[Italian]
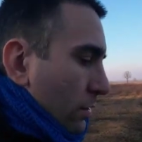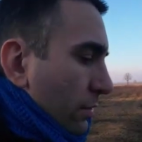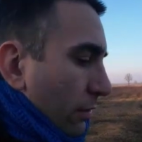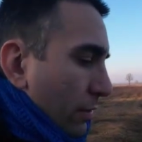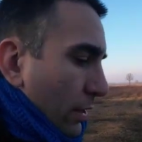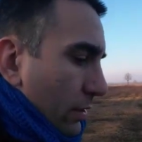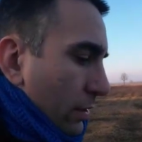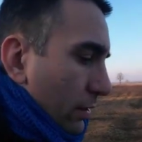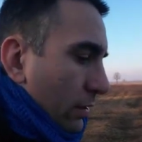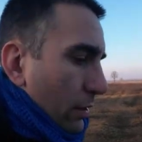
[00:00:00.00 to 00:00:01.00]
ma vabbè
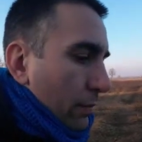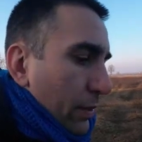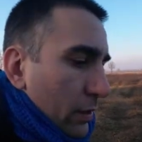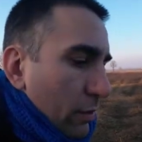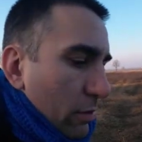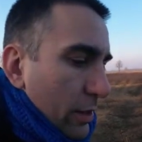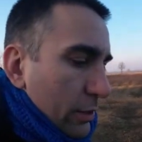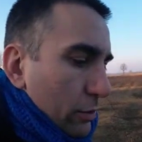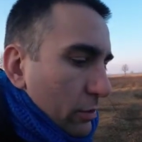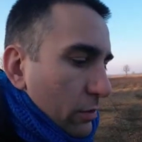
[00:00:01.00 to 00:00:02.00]
a parte
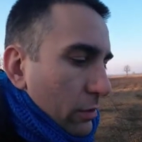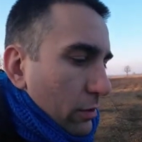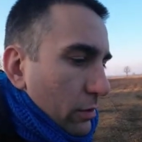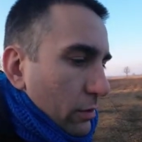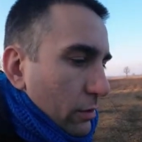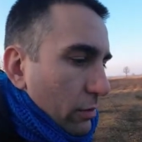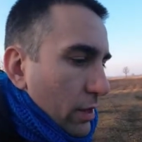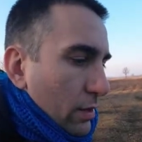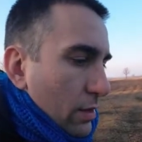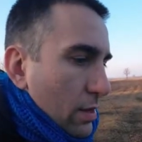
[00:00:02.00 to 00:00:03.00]
questo
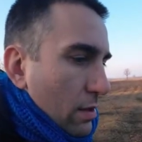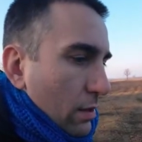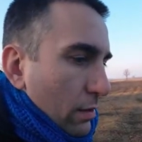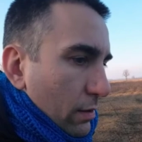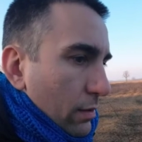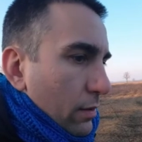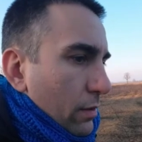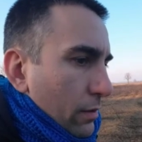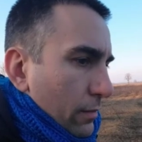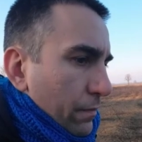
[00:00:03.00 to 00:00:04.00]
quindi
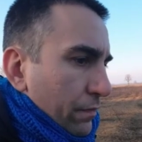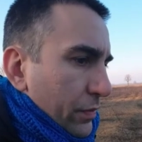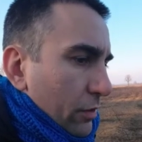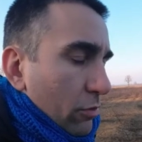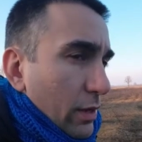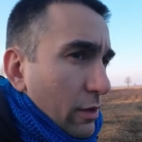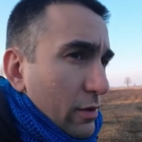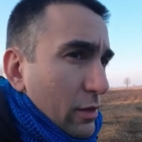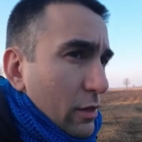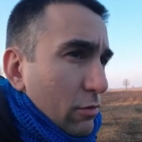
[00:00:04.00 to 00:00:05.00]

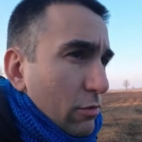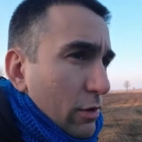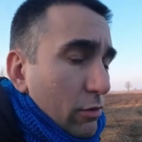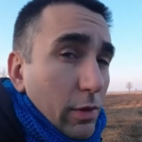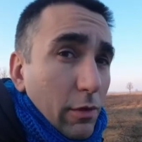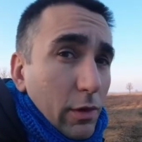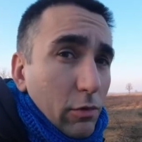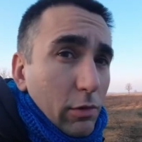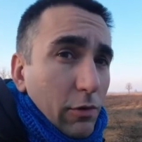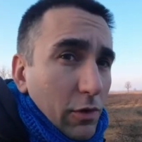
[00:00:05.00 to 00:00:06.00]
2022
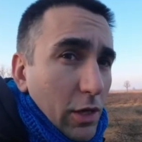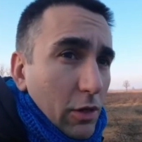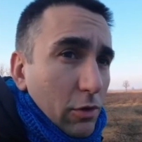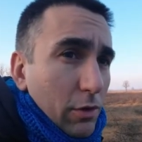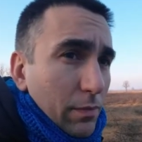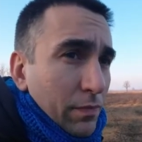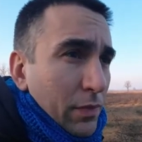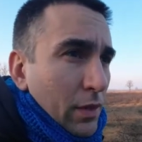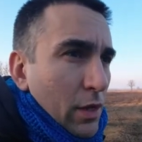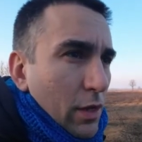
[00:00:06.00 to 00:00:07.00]
2021 è finito
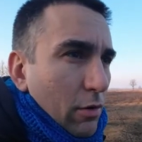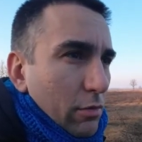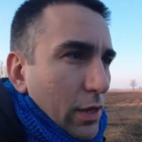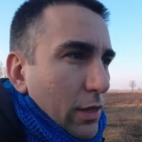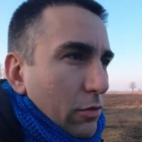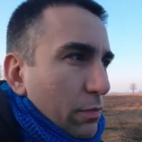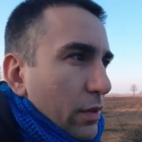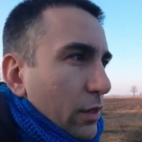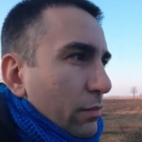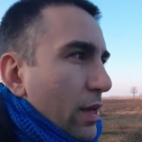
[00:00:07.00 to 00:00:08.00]
un anno
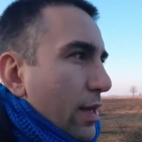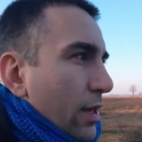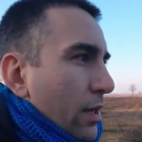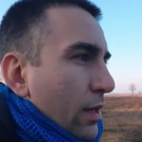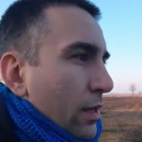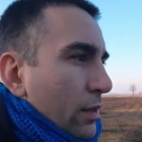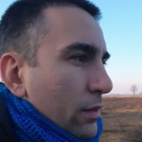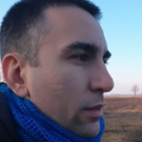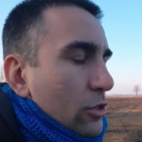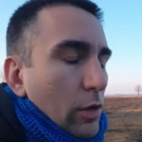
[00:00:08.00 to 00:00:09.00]
per me
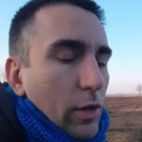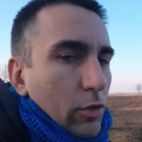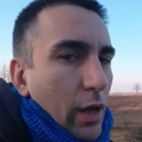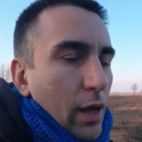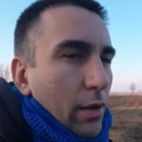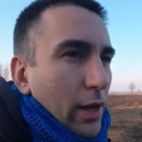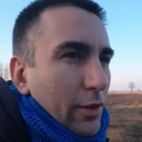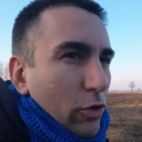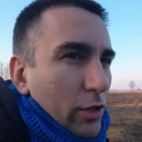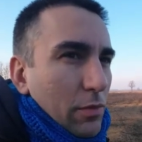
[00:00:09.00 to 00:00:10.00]
diciamo an-
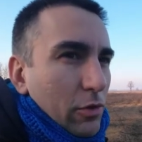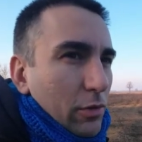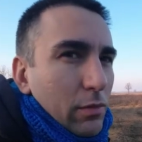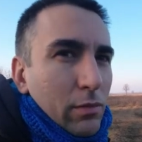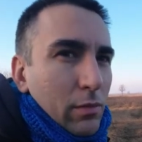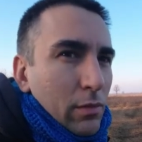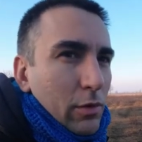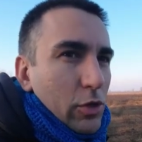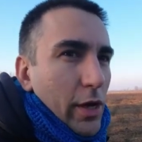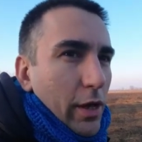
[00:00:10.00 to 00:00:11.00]
anonimo,
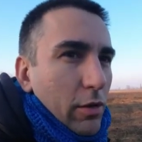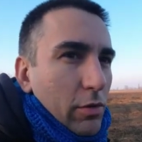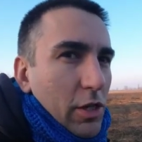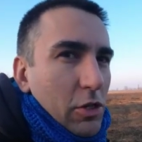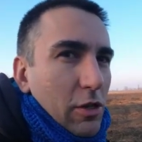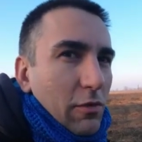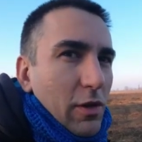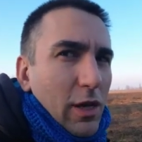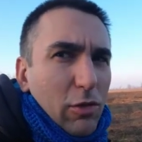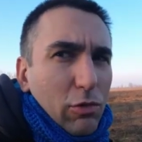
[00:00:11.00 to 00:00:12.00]
cioè non ha
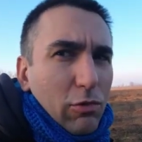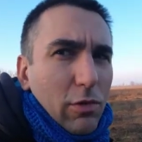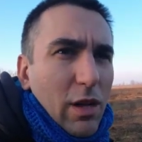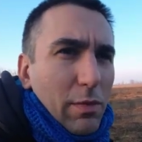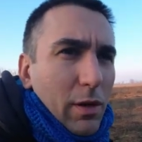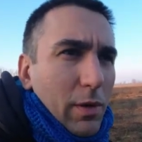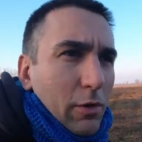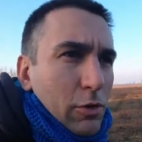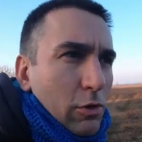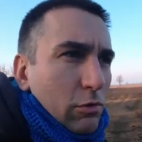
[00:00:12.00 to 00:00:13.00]
significato nulla per me
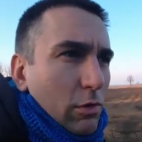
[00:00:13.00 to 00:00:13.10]
questo